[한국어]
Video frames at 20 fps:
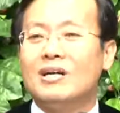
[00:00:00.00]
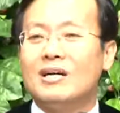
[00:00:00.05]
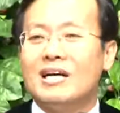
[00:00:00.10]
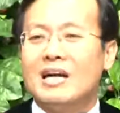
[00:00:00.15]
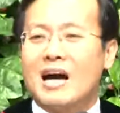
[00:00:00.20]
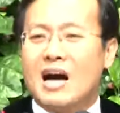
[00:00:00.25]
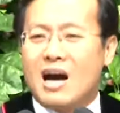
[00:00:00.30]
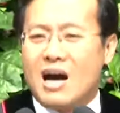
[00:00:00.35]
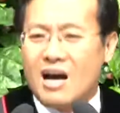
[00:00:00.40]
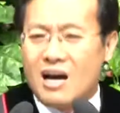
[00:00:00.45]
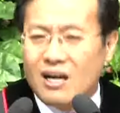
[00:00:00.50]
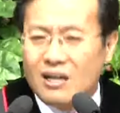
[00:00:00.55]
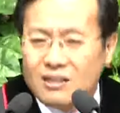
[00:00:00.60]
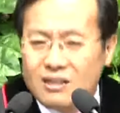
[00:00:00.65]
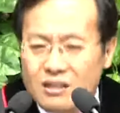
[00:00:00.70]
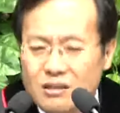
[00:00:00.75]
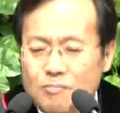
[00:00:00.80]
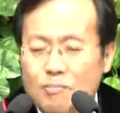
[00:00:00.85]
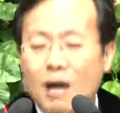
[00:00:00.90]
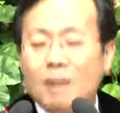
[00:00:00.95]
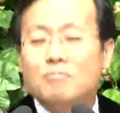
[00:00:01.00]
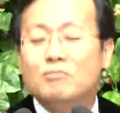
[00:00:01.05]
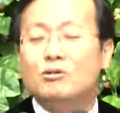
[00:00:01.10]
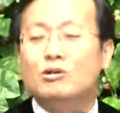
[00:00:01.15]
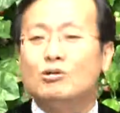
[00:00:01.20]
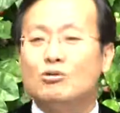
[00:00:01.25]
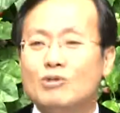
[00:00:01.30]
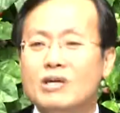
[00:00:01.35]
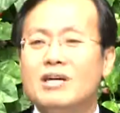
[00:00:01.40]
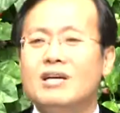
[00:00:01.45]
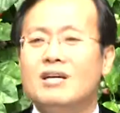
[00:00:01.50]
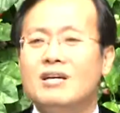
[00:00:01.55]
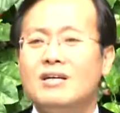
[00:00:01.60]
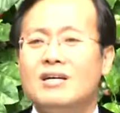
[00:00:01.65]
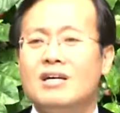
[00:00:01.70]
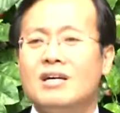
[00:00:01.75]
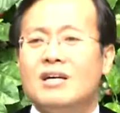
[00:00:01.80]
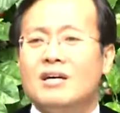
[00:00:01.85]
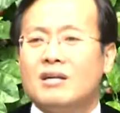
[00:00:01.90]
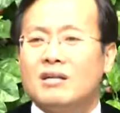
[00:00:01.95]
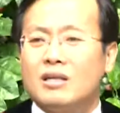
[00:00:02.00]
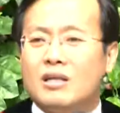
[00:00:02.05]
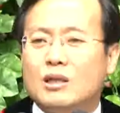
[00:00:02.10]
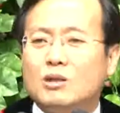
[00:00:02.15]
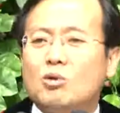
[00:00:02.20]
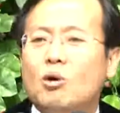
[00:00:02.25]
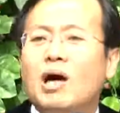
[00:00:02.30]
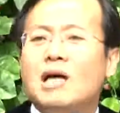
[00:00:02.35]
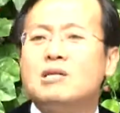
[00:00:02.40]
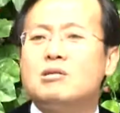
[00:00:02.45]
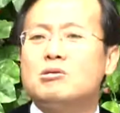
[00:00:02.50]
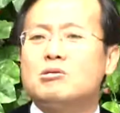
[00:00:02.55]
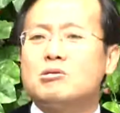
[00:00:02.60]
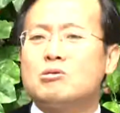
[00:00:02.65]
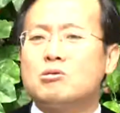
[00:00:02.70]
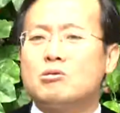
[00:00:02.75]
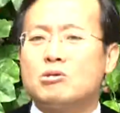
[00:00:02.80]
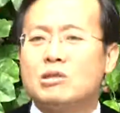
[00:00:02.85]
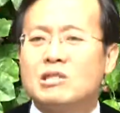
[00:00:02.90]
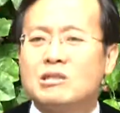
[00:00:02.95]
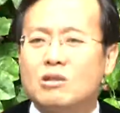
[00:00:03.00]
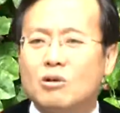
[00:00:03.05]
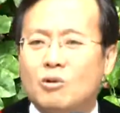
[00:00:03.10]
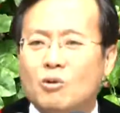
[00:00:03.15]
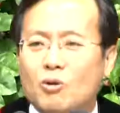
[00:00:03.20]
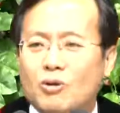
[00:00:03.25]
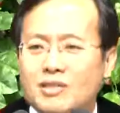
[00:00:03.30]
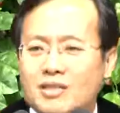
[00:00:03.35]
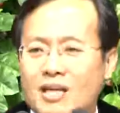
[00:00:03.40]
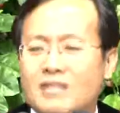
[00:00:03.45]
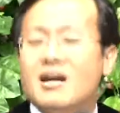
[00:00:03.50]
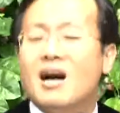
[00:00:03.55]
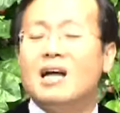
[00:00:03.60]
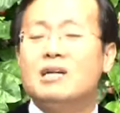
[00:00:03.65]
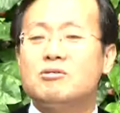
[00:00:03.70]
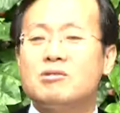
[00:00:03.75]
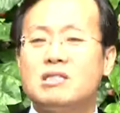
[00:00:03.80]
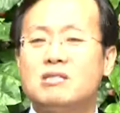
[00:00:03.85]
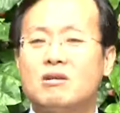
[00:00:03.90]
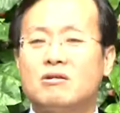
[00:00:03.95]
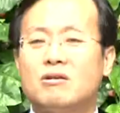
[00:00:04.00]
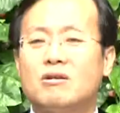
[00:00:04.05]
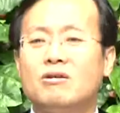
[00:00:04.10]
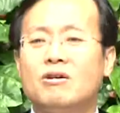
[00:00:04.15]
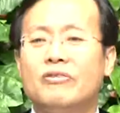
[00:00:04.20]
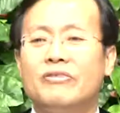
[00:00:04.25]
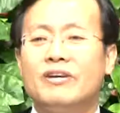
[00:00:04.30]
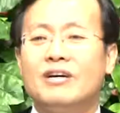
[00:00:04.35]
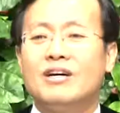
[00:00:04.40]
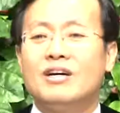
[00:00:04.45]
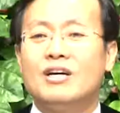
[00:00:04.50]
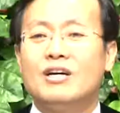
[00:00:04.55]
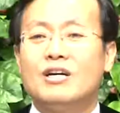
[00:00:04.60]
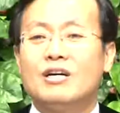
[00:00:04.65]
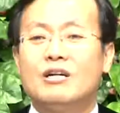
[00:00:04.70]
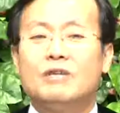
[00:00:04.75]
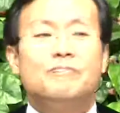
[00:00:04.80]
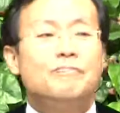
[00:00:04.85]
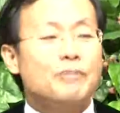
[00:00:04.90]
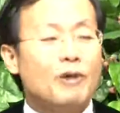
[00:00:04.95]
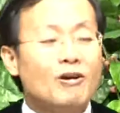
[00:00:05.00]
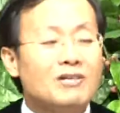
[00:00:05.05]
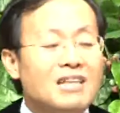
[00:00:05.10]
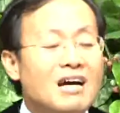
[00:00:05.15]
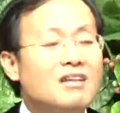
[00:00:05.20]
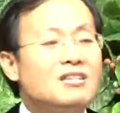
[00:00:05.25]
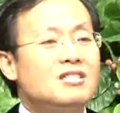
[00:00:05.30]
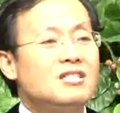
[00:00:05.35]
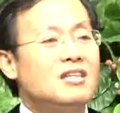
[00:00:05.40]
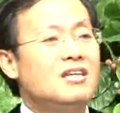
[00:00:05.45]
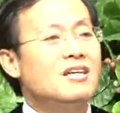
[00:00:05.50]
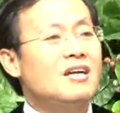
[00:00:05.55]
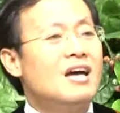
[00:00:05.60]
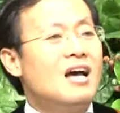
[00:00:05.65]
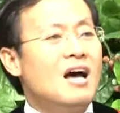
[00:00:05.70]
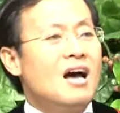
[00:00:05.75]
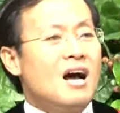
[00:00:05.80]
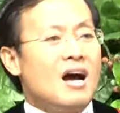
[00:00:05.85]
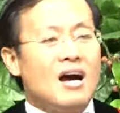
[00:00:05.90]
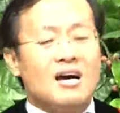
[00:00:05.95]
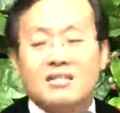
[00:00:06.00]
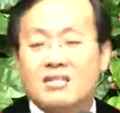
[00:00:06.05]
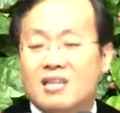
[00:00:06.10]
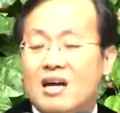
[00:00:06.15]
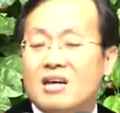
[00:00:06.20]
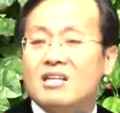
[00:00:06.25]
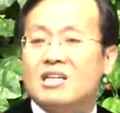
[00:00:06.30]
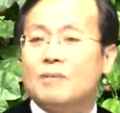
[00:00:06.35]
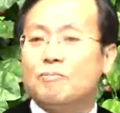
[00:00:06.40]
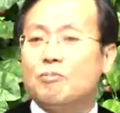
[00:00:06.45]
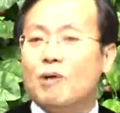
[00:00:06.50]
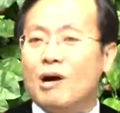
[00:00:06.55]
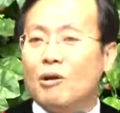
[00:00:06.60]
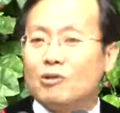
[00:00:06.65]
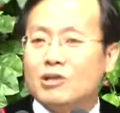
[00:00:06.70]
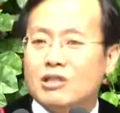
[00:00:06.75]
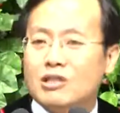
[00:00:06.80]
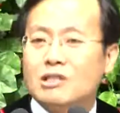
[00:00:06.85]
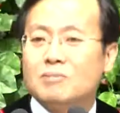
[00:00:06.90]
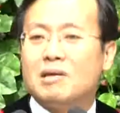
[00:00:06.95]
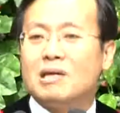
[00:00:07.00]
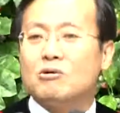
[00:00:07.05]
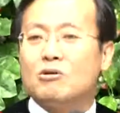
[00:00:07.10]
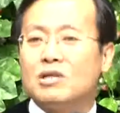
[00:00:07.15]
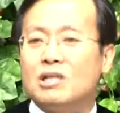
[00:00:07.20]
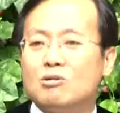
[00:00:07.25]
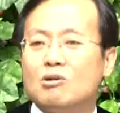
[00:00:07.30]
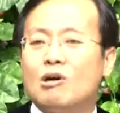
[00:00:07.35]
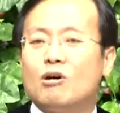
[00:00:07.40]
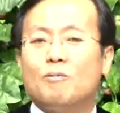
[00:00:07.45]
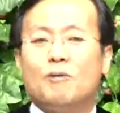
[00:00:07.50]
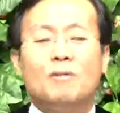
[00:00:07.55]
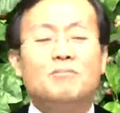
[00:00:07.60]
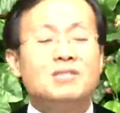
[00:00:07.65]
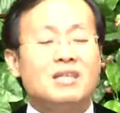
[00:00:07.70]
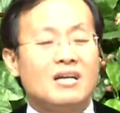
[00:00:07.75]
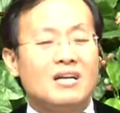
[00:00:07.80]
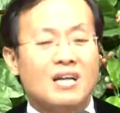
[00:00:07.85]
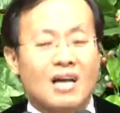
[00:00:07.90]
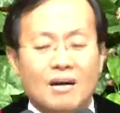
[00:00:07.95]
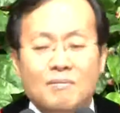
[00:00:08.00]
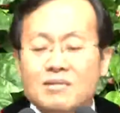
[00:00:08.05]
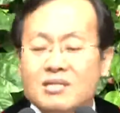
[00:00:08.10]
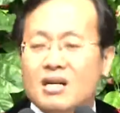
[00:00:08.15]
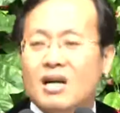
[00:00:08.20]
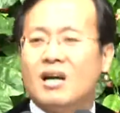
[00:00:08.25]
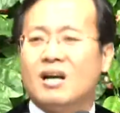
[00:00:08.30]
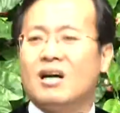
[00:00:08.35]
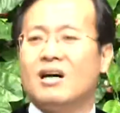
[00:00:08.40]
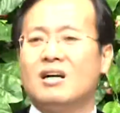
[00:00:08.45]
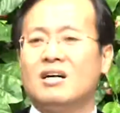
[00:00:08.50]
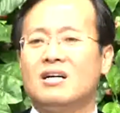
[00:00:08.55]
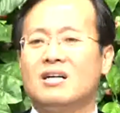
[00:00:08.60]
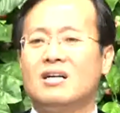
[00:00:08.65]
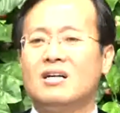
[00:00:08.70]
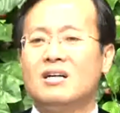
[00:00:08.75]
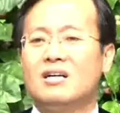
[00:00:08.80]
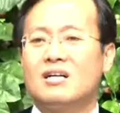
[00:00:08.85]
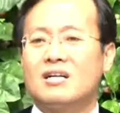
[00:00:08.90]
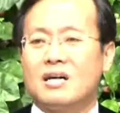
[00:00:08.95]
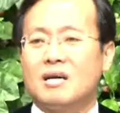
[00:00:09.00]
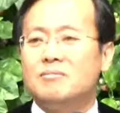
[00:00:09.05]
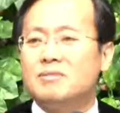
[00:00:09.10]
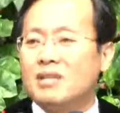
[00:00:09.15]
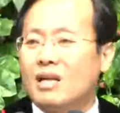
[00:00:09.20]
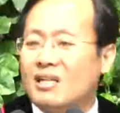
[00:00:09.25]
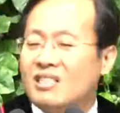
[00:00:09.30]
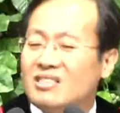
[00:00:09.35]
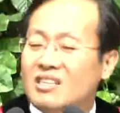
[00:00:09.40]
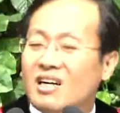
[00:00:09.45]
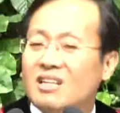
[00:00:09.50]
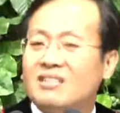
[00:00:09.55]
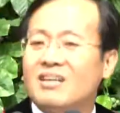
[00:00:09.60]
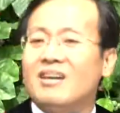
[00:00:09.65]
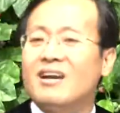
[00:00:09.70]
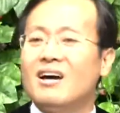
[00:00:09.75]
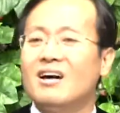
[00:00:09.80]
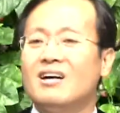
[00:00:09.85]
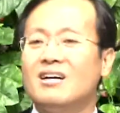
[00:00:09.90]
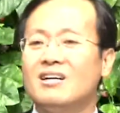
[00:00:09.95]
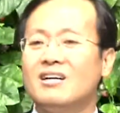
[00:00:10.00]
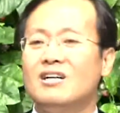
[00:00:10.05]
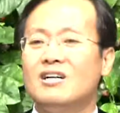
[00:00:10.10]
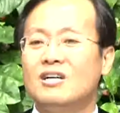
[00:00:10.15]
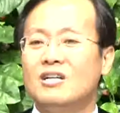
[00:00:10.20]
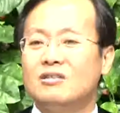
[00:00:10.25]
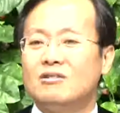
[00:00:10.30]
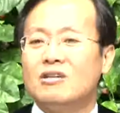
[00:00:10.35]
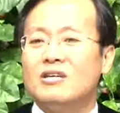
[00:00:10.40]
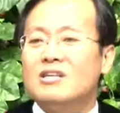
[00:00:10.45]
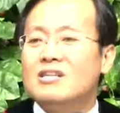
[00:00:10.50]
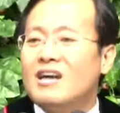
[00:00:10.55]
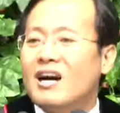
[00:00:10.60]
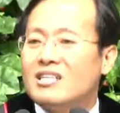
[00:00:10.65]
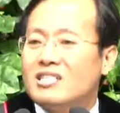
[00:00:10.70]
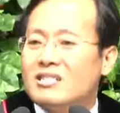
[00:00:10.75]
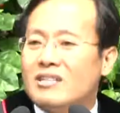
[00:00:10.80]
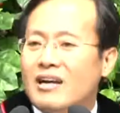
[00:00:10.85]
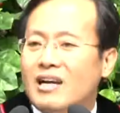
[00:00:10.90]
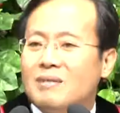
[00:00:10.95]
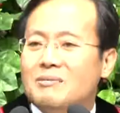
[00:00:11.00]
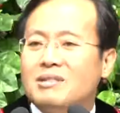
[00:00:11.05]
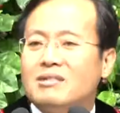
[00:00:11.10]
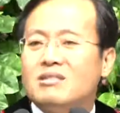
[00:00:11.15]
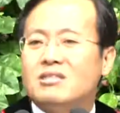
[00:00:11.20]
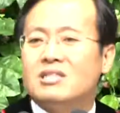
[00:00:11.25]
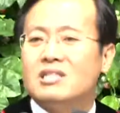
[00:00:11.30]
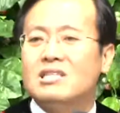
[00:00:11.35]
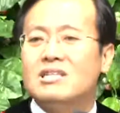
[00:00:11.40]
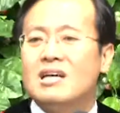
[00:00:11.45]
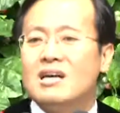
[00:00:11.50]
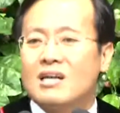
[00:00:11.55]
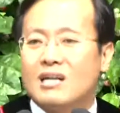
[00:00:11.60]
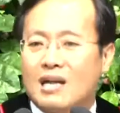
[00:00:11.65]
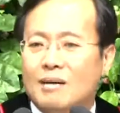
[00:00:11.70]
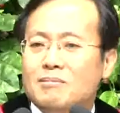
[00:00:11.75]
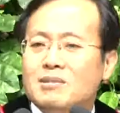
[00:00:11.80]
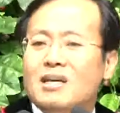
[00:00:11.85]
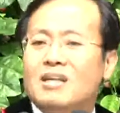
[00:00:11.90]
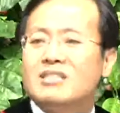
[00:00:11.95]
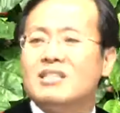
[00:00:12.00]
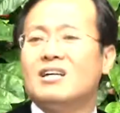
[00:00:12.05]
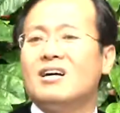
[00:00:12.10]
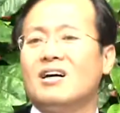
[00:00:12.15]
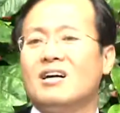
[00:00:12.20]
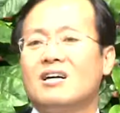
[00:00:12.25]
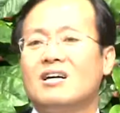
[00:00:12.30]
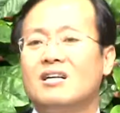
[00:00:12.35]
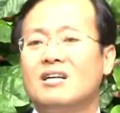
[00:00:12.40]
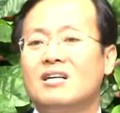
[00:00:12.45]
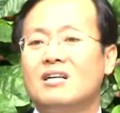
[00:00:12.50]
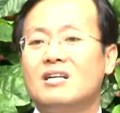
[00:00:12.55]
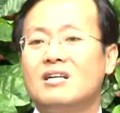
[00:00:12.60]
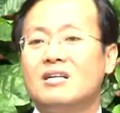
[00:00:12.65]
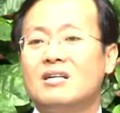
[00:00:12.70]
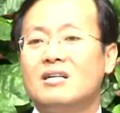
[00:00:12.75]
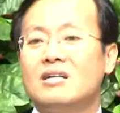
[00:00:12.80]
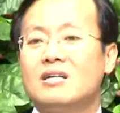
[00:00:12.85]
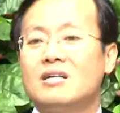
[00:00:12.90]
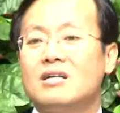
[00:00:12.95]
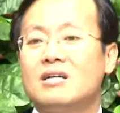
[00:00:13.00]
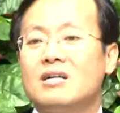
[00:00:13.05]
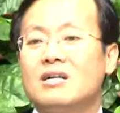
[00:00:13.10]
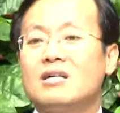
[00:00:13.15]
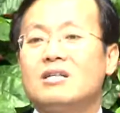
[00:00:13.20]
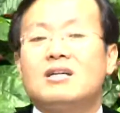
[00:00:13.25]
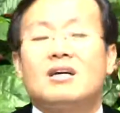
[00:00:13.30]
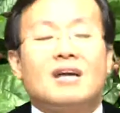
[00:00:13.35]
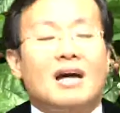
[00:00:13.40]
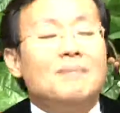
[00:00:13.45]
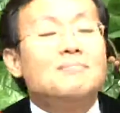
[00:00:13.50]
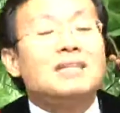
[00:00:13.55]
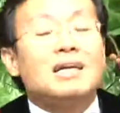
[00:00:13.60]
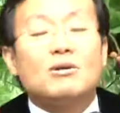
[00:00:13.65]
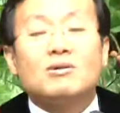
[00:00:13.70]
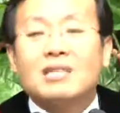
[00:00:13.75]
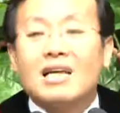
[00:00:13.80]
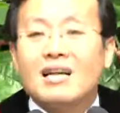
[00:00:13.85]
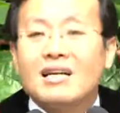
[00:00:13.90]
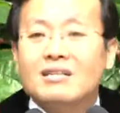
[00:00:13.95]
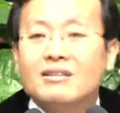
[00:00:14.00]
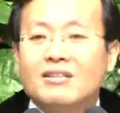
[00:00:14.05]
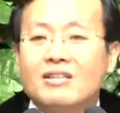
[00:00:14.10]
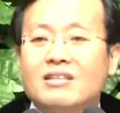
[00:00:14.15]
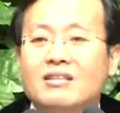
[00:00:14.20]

그 환란과 고난 속에서 한밤중에 기도할 수 있었고 찬양할 수 있었던 것 그건 평상시에 항상 기뻐하고 쉬지 말고 기도하고 범사에 감사하라 감사하는 자가 되라 너희를 향하신 하나님의 뜻이 감사하니라